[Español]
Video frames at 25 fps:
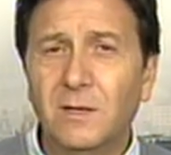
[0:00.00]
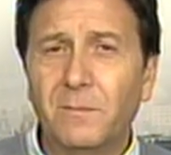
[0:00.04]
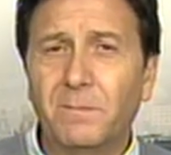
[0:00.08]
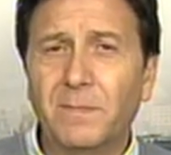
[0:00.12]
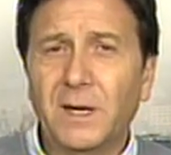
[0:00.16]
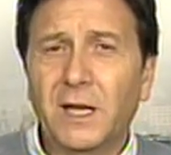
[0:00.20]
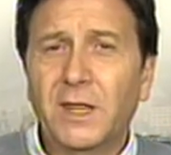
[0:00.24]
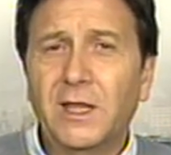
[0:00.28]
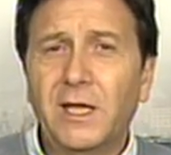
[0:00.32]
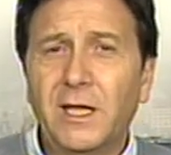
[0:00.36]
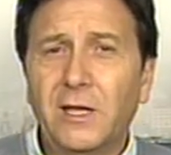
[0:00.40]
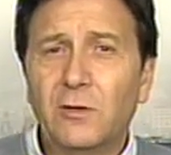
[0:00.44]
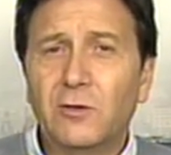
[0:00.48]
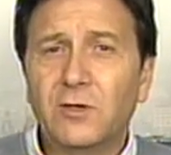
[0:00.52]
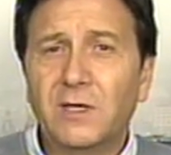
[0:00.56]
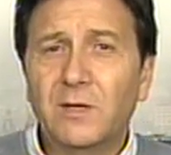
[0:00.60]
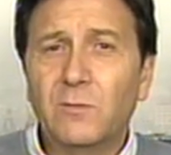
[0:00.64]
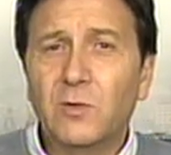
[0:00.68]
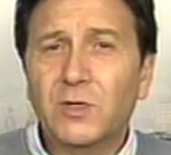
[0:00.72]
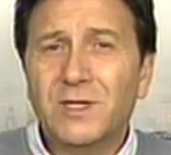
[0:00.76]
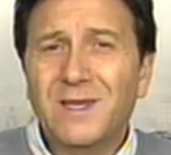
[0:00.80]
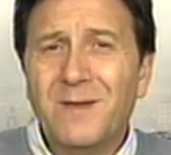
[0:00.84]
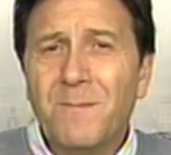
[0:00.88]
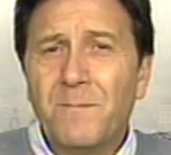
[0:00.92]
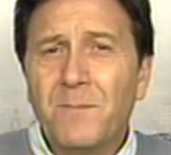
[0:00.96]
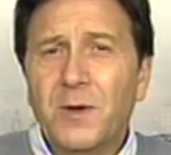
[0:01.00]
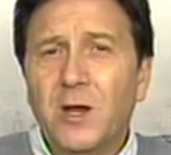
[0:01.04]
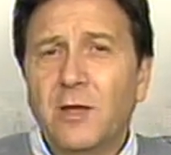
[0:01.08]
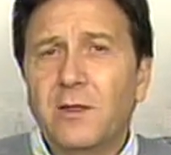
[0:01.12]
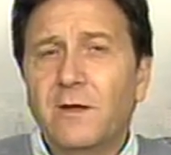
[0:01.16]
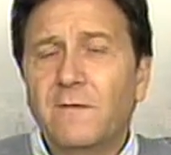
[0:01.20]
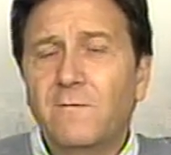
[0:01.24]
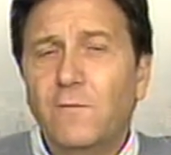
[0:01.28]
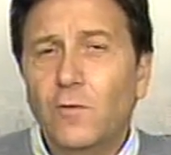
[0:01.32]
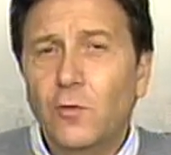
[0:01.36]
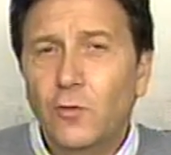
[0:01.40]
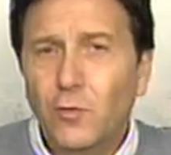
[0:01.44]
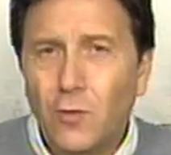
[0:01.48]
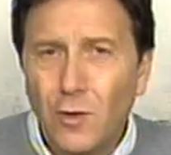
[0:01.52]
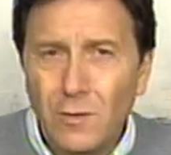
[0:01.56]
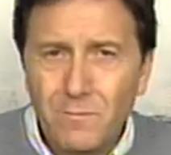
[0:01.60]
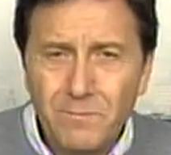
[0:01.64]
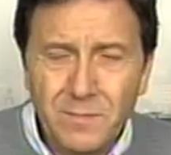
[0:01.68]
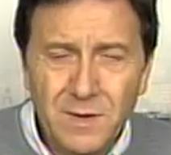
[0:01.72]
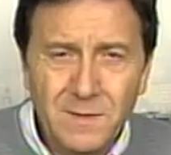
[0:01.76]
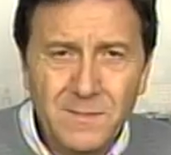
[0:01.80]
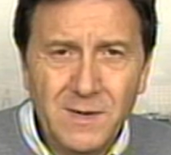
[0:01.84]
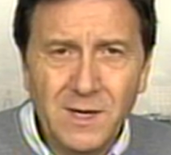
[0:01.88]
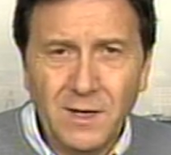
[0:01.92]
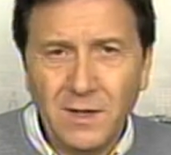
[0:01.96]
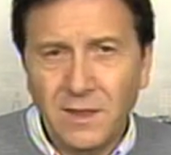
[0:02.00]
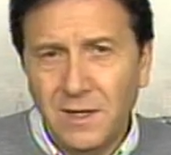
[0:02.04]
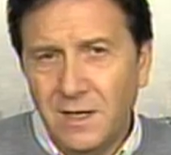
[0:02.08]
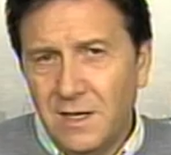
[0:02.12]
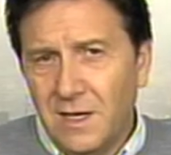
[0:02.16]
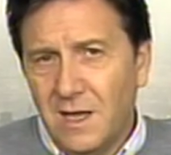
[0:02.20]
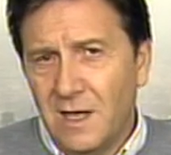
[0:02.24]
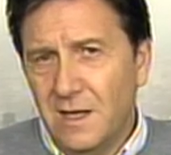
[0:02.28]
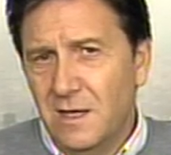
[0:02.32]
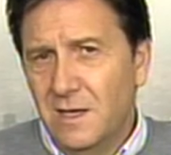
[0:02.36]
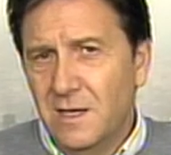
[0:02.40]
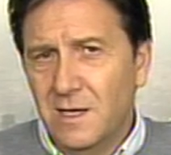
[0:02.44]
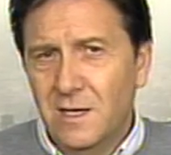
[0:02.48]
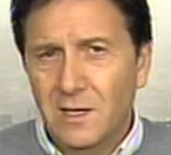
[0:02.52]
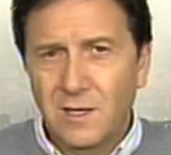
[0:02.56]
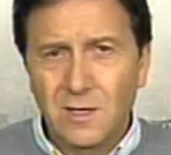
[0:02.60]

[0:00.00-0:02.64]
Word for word: Parece que nos hemos empleado a fondo el primer día,